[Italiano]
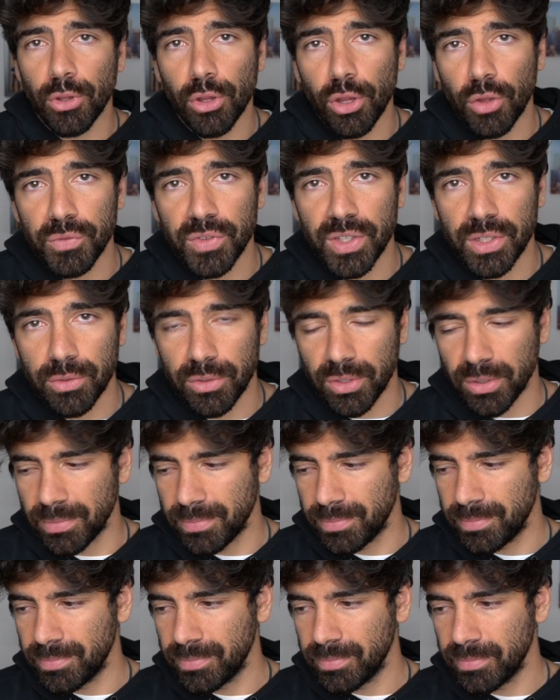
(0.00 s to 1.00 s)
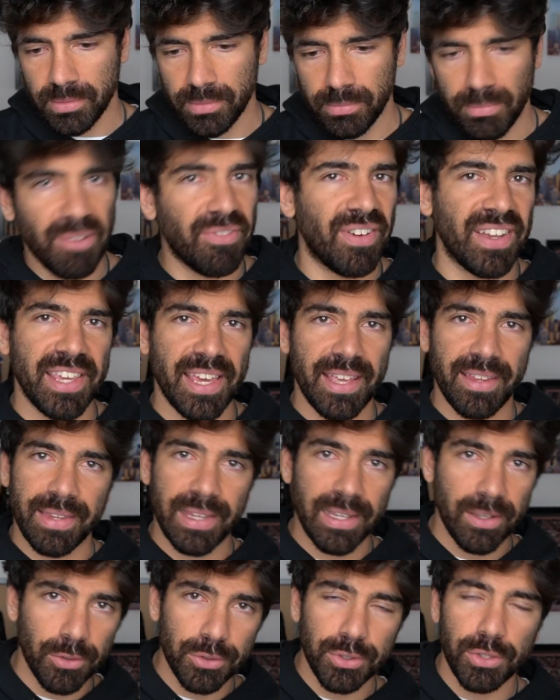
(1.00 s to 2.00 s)
non l'ho vinto, ma fa
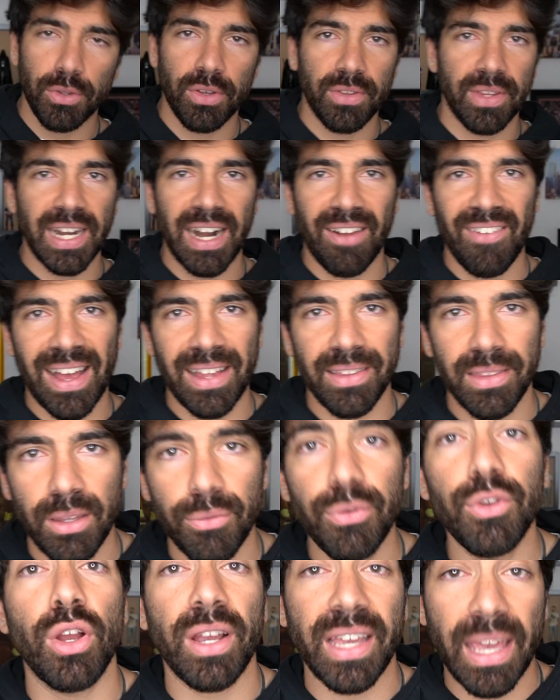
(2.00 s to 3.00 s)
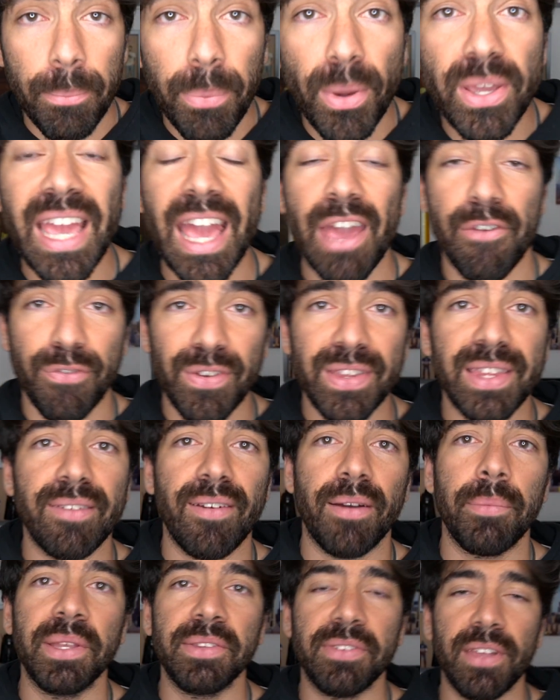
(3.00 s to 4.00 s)
niente, continuo ad andare avanti, fino a che poi è
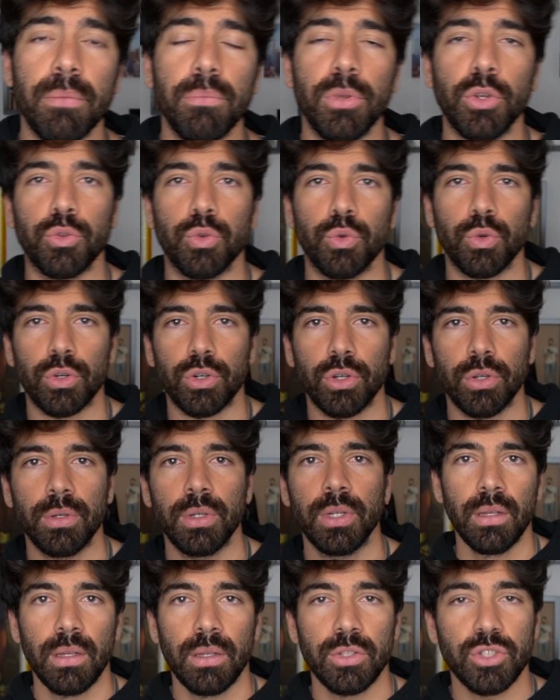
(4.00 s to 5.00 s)
effettivamente il mio turno.